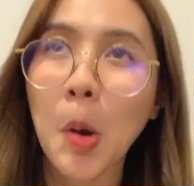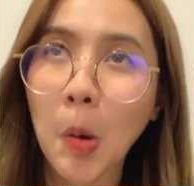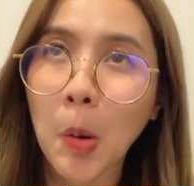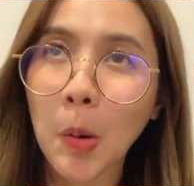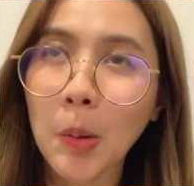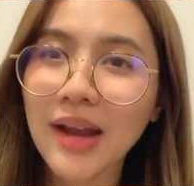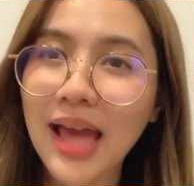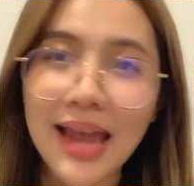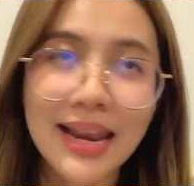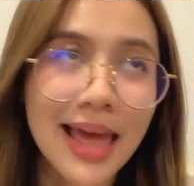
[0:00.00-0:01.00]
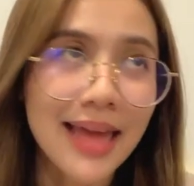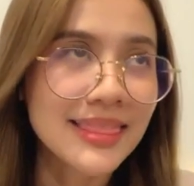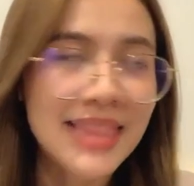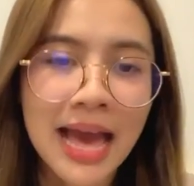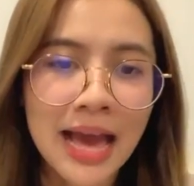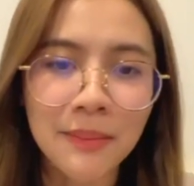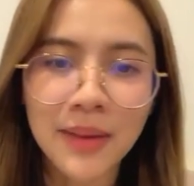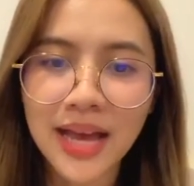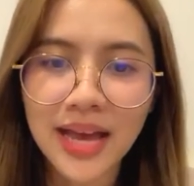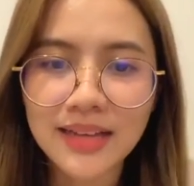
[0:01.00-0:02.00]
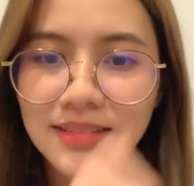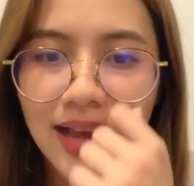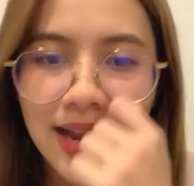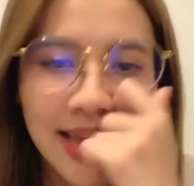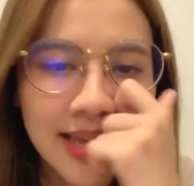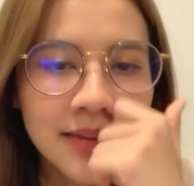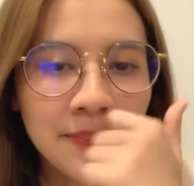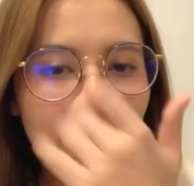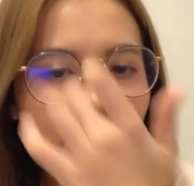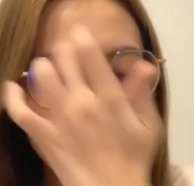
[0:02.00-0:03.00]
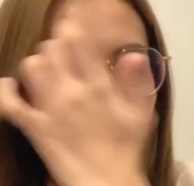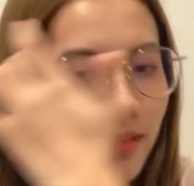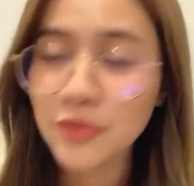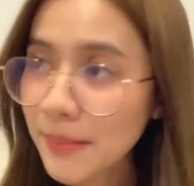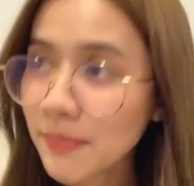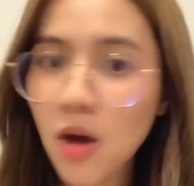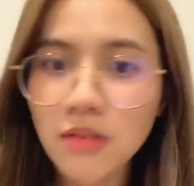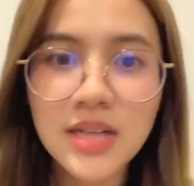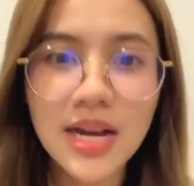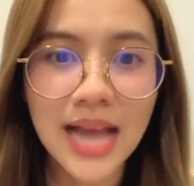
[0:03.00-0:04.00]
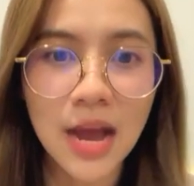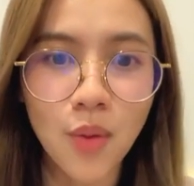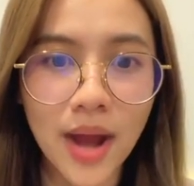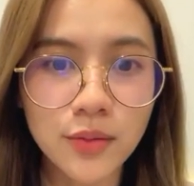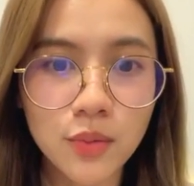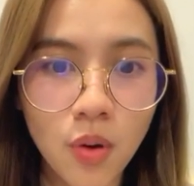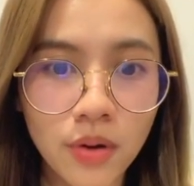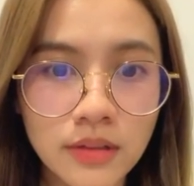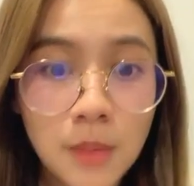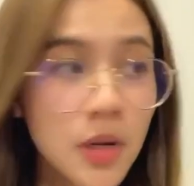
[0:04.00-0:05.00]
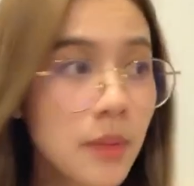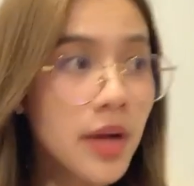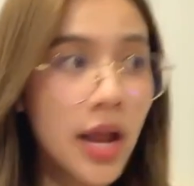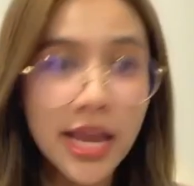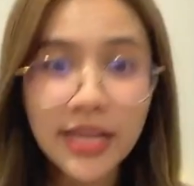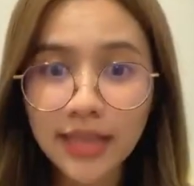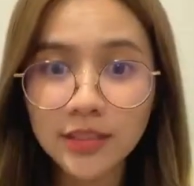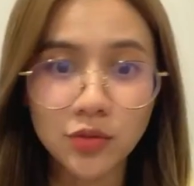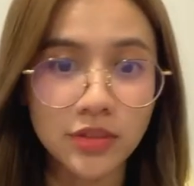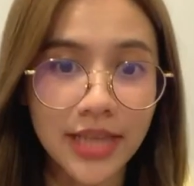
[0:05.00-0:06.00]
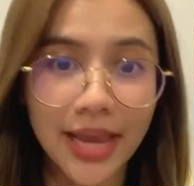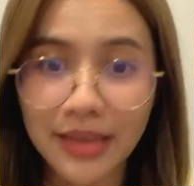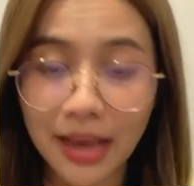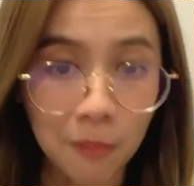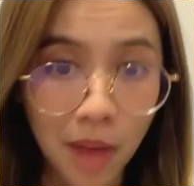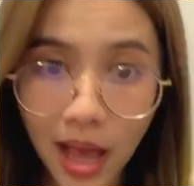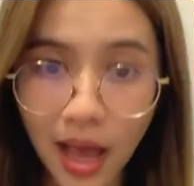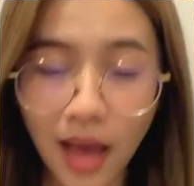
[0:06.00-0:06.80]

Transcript: โอ้ละลานตามากอะไรกันแม่ทริปล่องเรือก้าวัดทุกคนเพื่อนๆให้การสนใจอย่างมา